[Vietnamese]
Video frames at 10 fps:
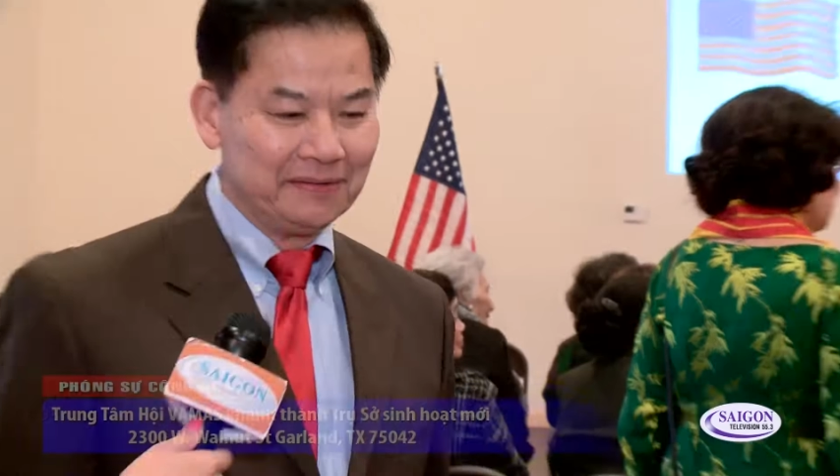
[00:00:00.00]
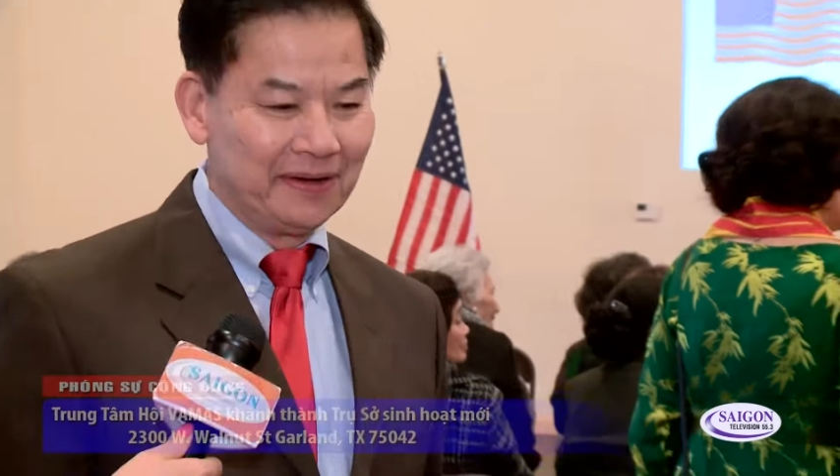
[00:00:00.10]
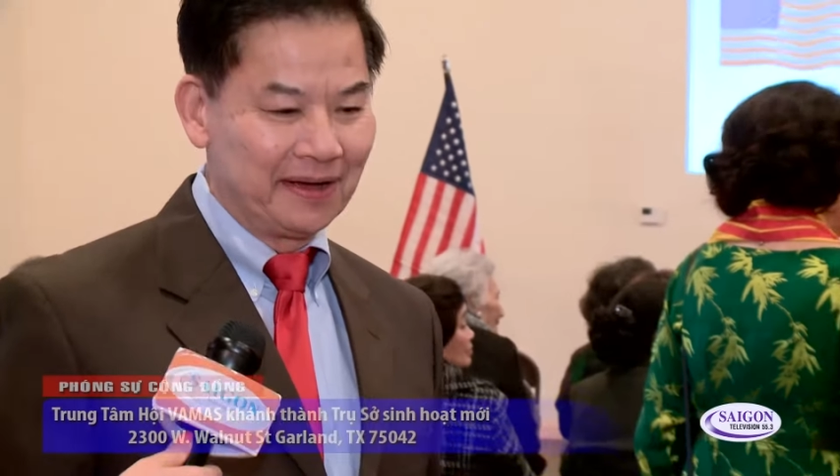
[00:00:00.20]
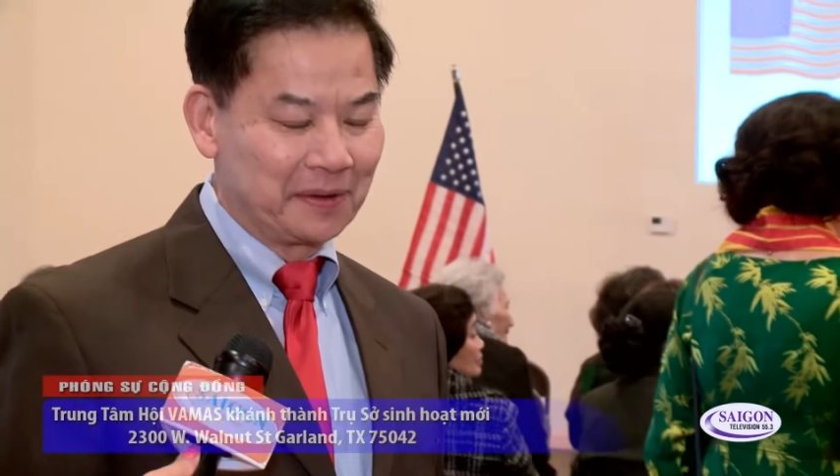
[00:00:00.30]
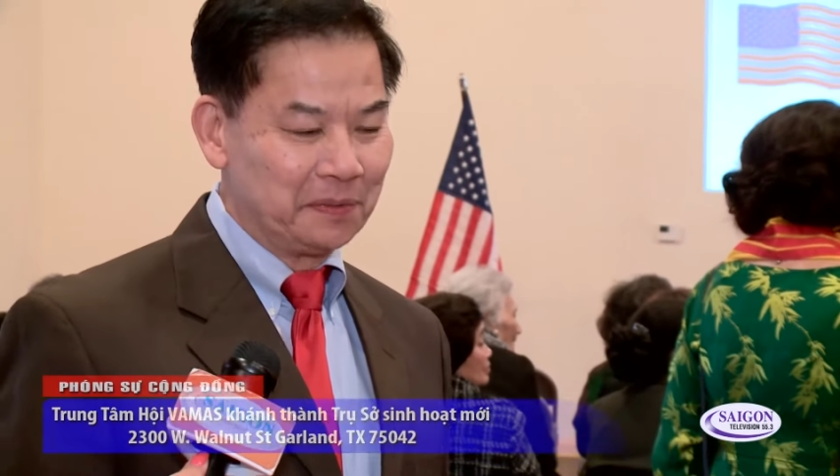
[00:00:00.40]

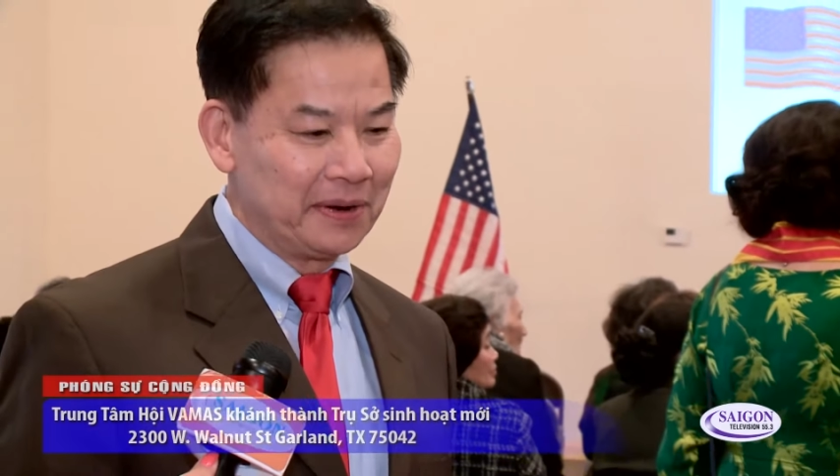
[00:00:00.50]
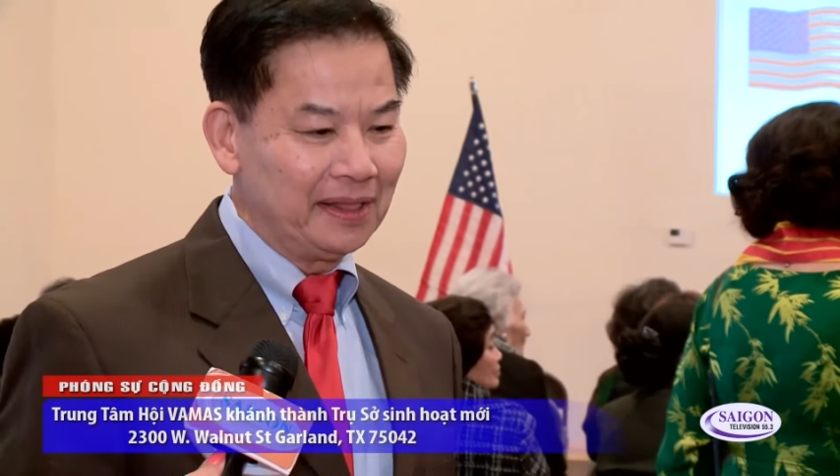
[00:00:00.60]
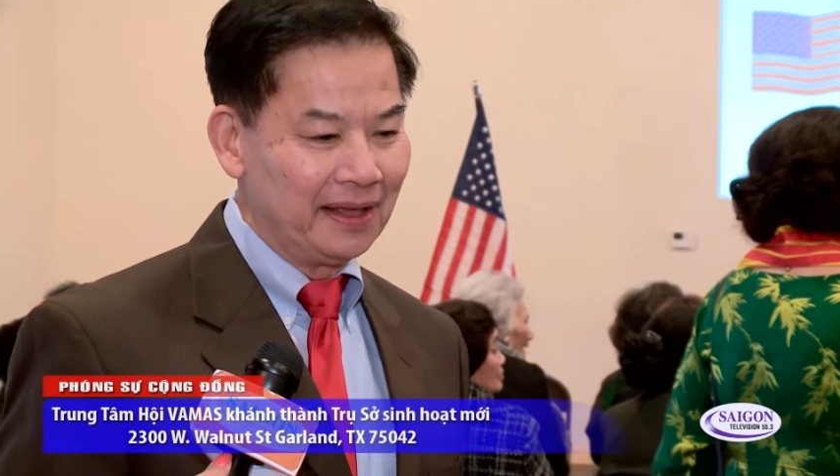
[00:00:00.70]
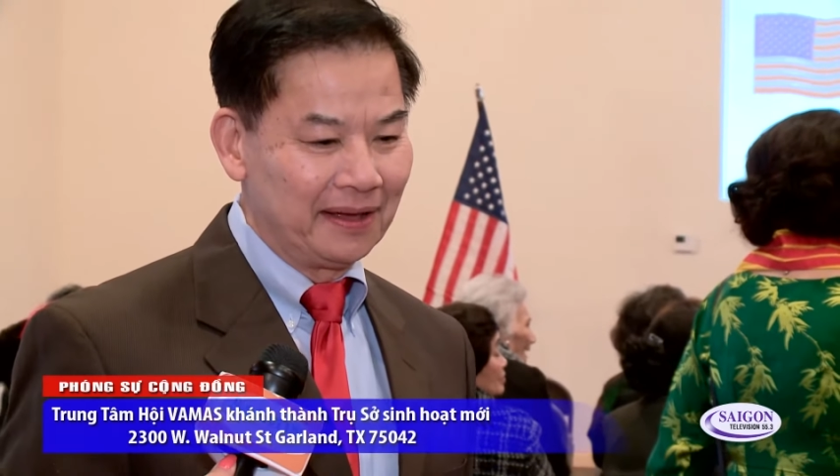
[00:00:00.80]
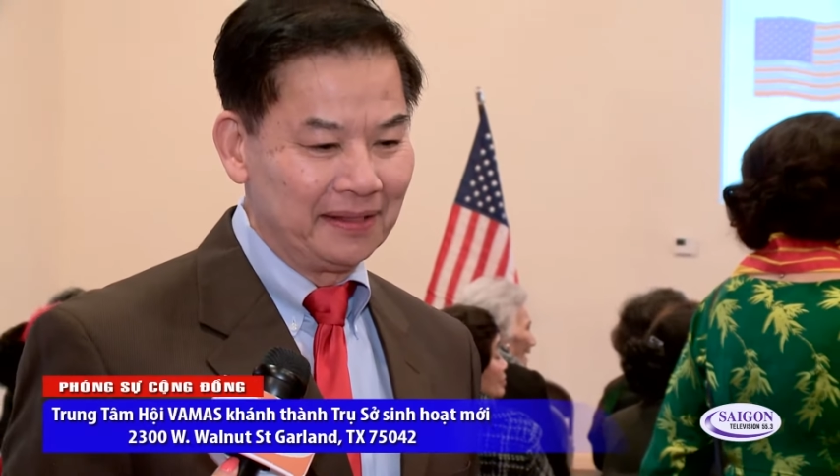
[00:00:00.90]
và cũng
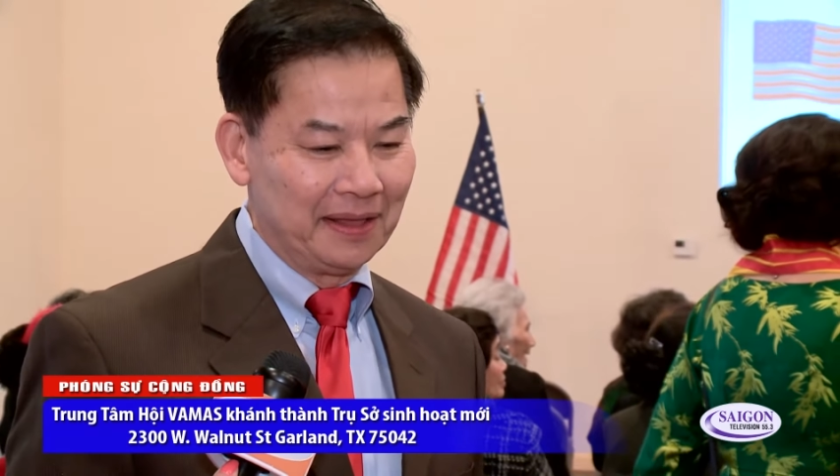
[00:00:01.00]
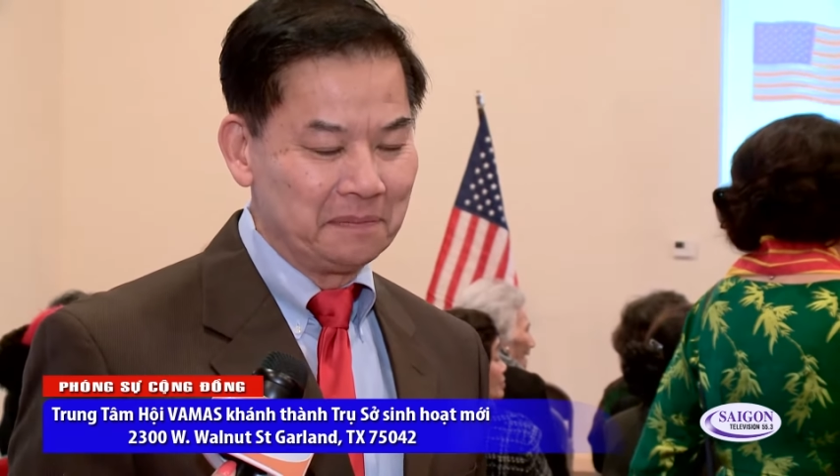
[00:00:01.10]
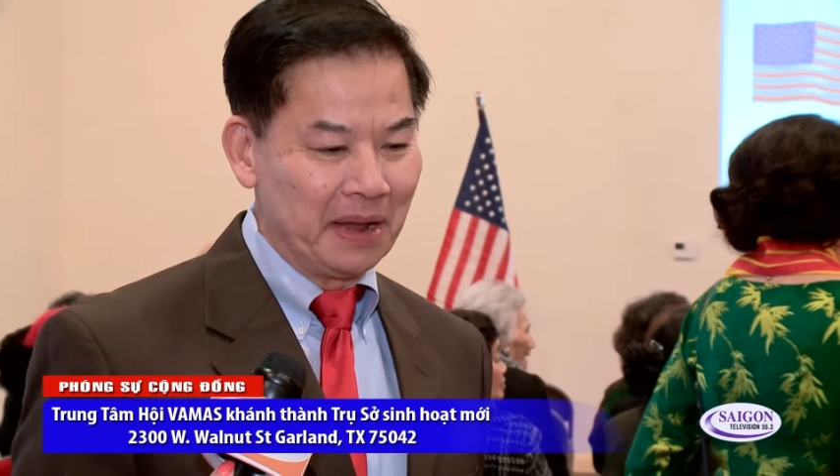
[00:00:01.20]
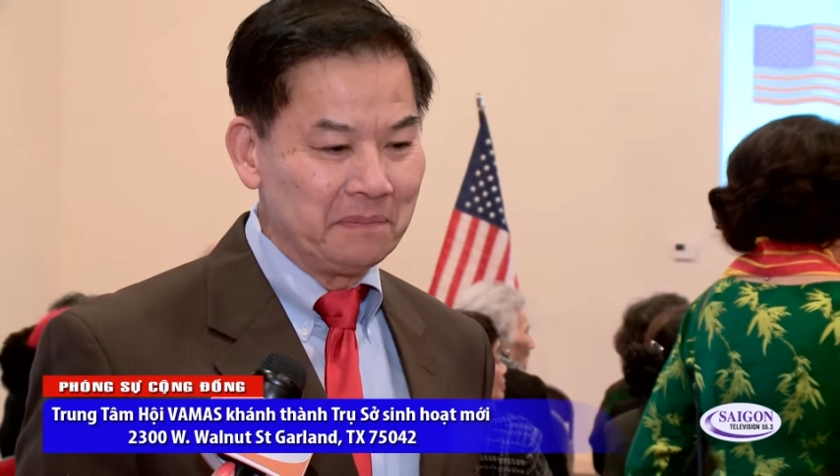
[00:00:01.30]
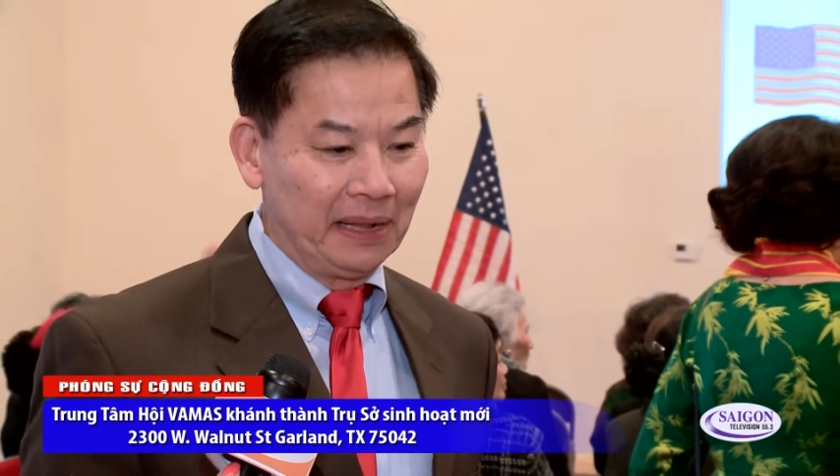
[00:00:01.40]
rất là là
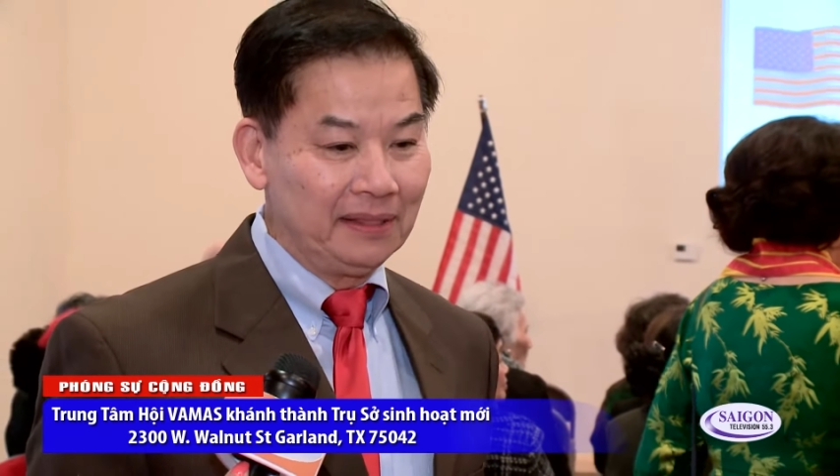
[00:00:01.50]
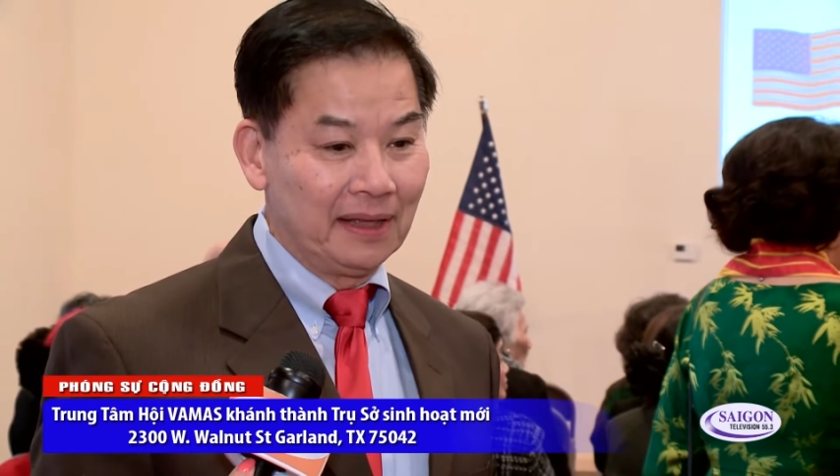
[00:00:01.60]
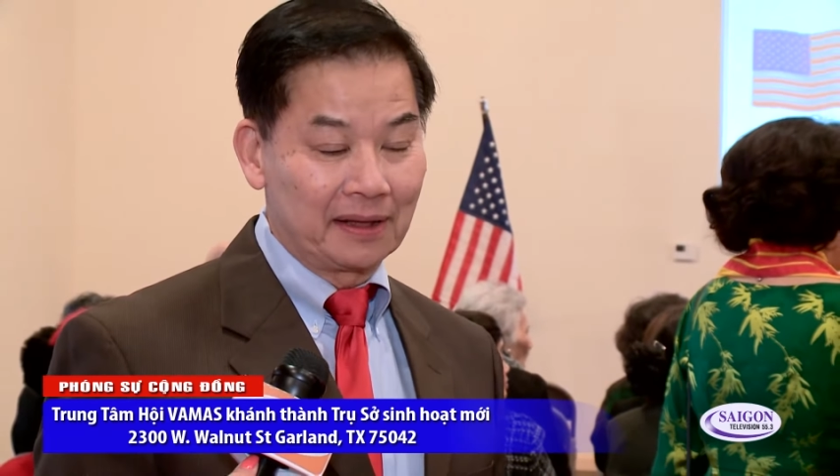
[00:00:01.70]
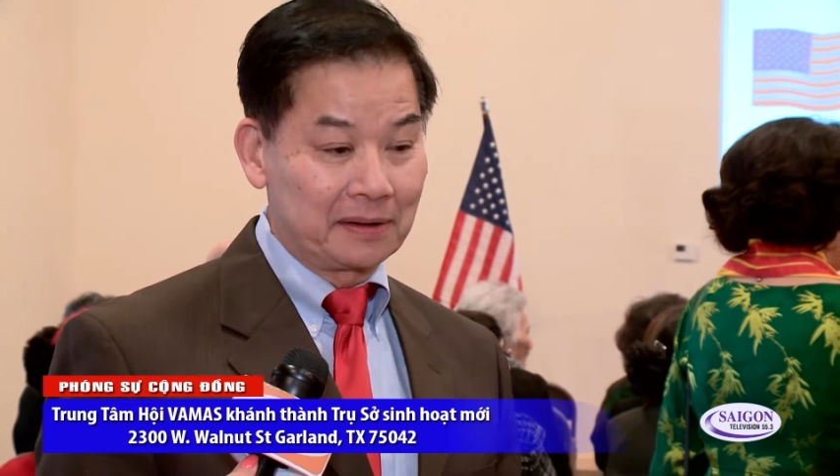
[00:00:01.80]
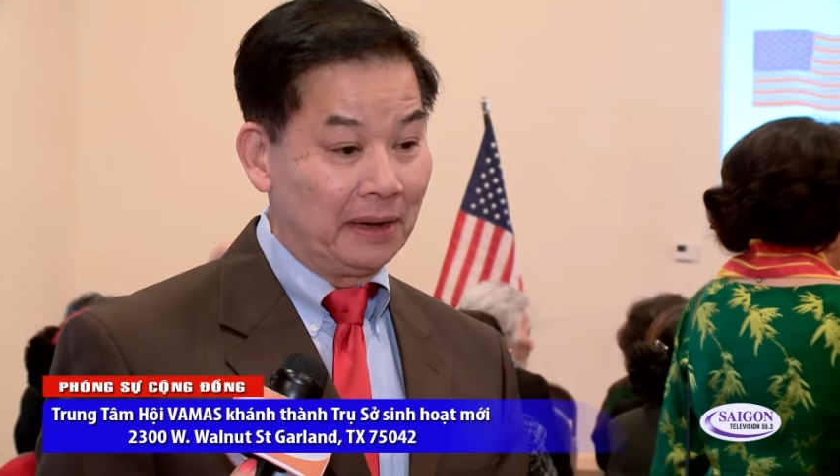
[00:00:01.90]
may mắn
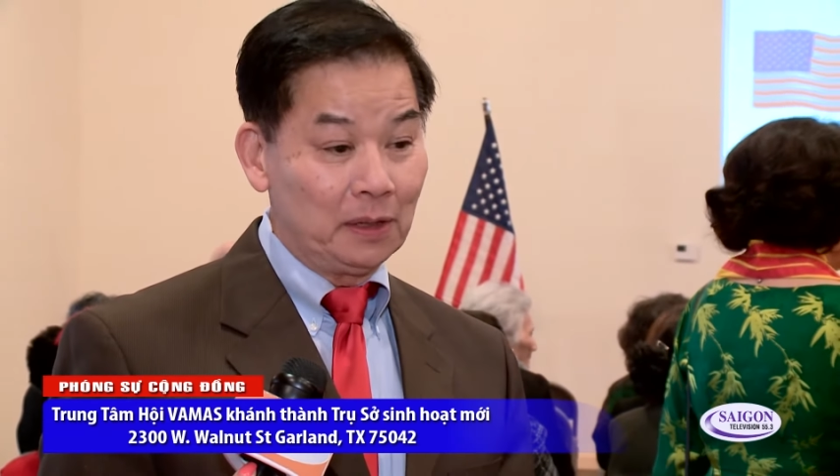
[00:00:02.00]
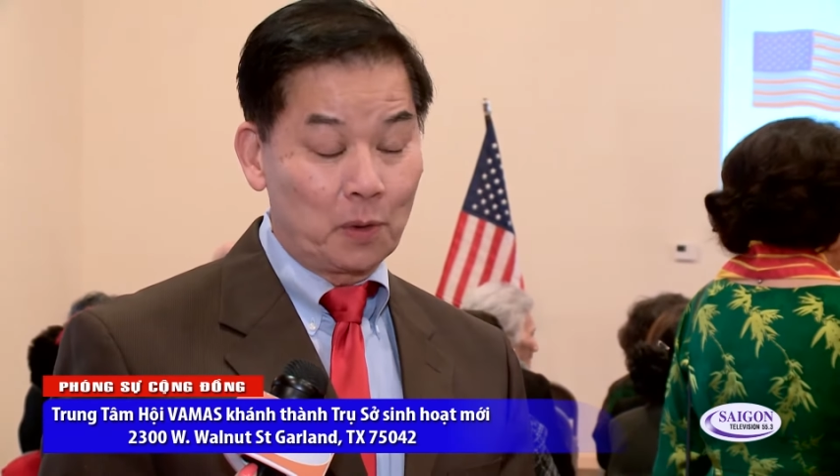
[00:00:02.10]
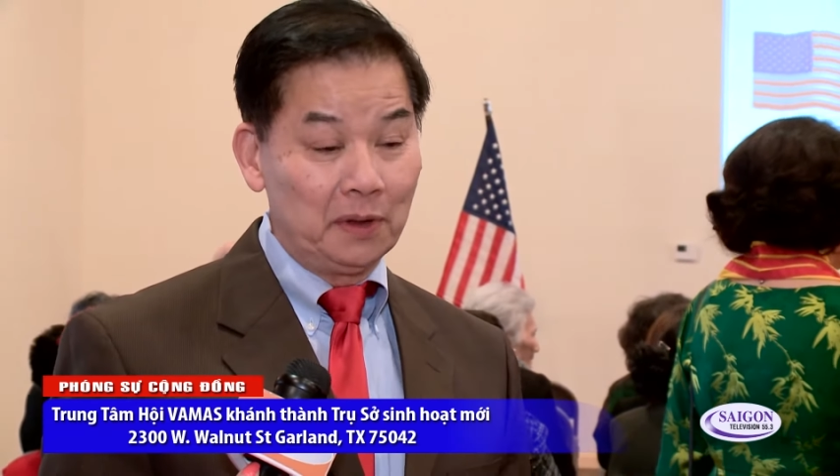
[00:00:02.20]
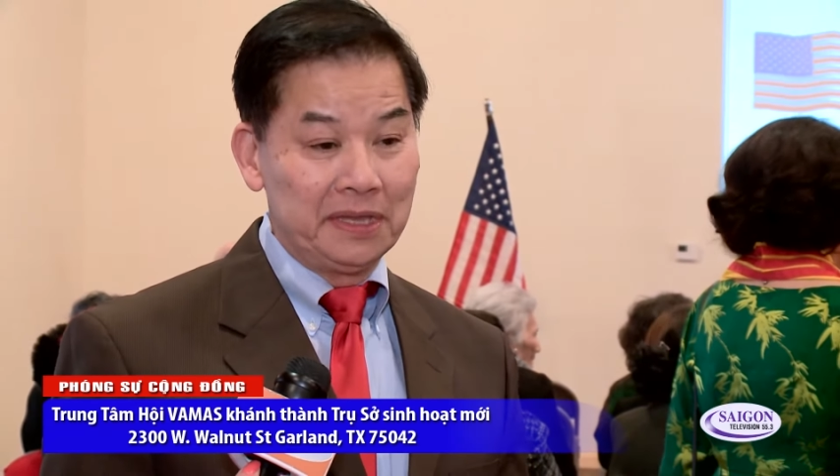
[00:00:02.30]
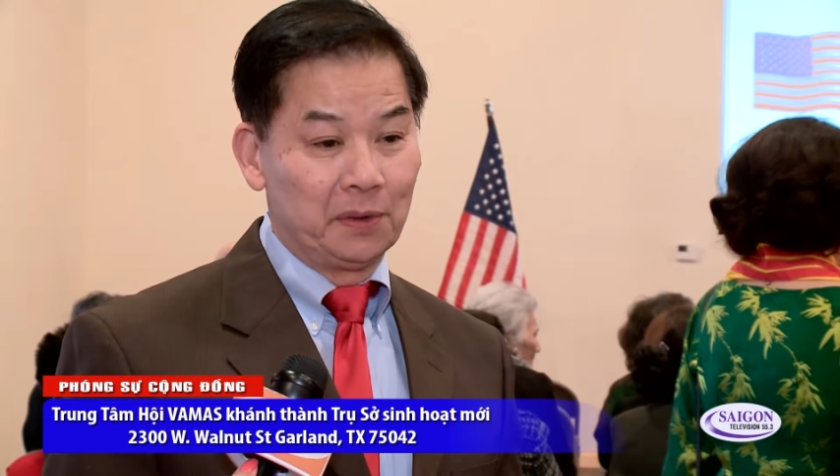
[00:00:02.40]
là rất là có